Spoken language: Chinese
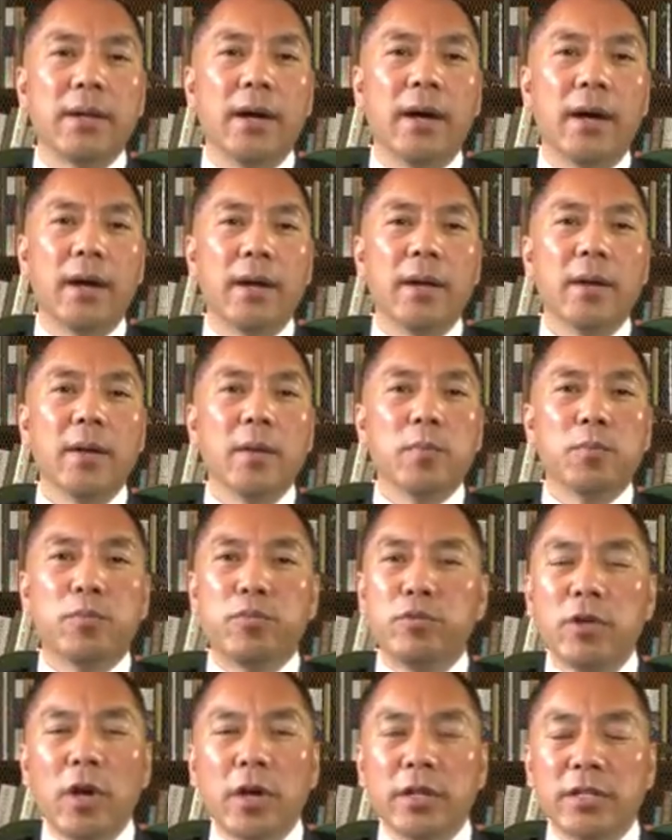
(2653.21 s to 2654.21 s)
啊，
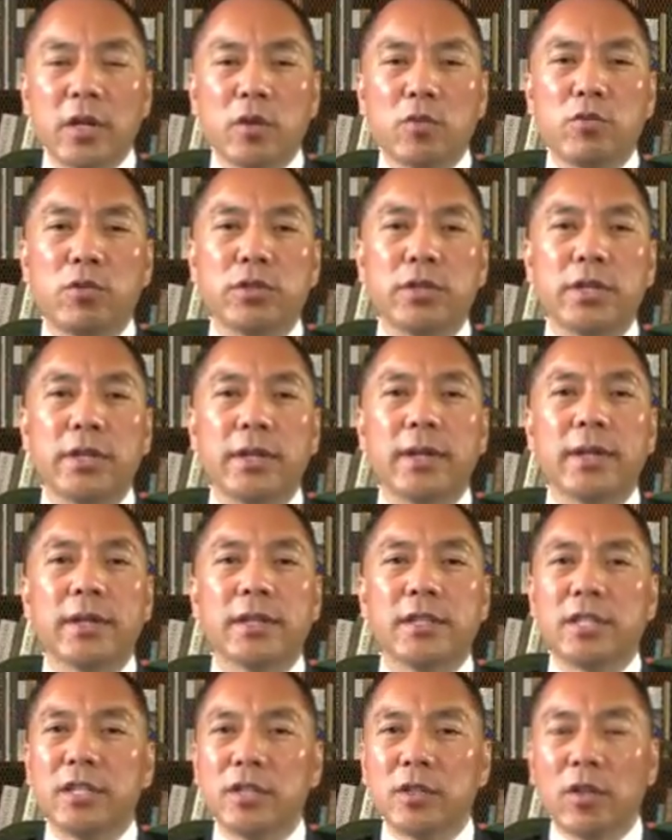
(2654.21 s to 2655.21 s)
不要像过去
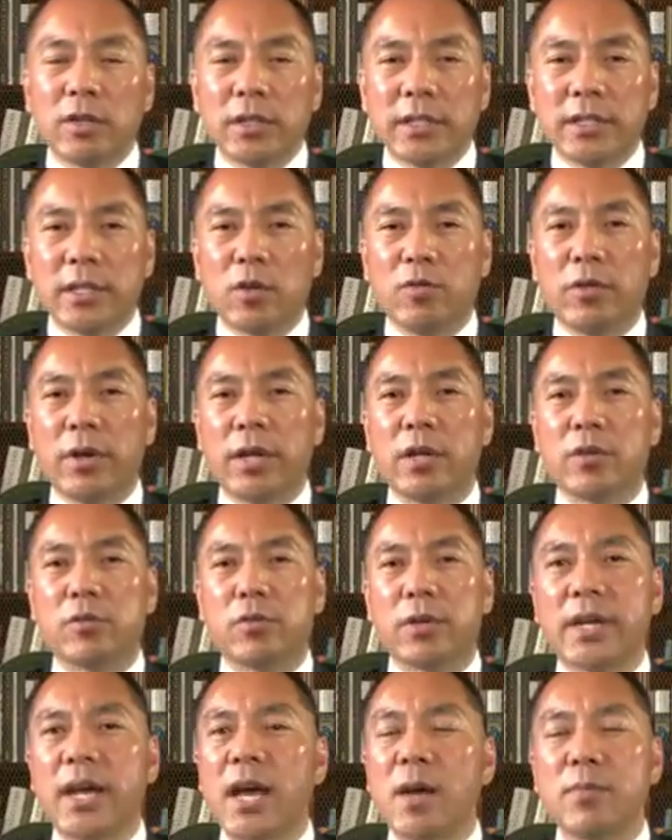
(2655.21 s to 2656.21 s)
听到那些官员
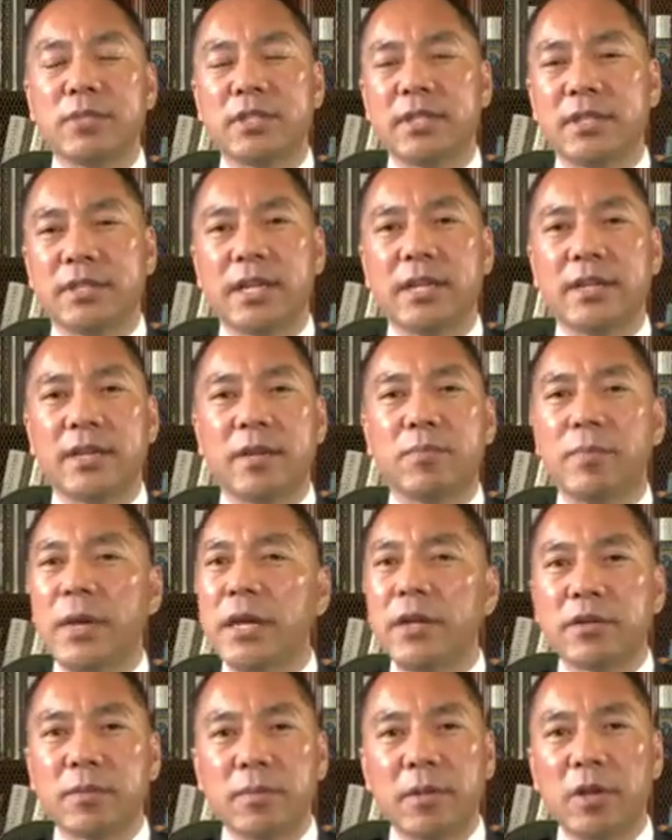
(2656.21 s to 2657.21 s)
说看不起这些人，
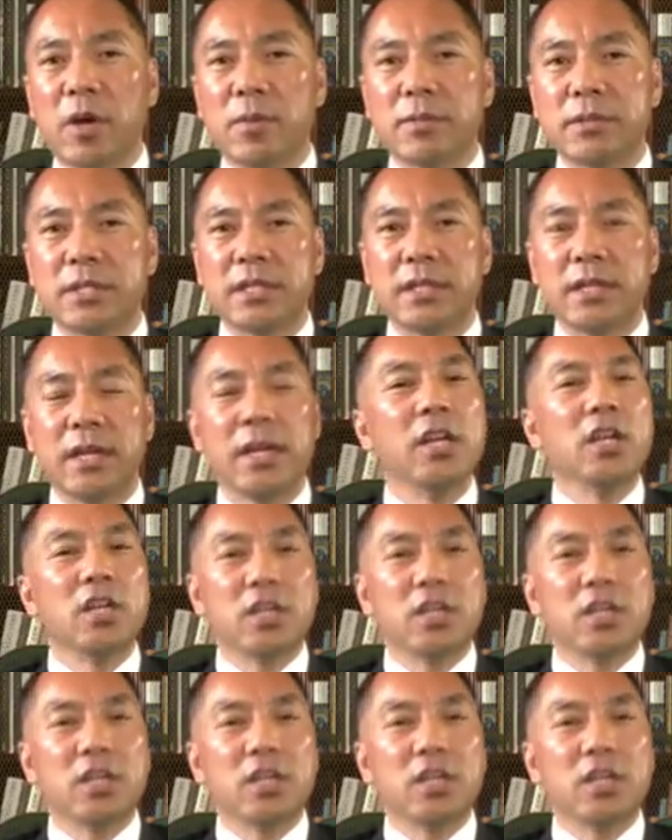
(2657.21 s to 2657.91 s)
没有什么了不起的，